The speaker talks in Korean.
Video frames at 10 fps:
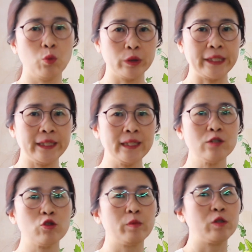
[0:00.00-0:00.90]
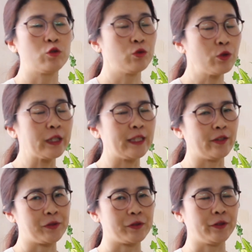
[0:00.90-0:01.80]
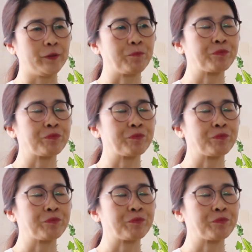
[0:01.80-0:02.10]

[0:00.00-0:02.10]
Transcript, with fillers: 5기 수업이 수료가 되었어요.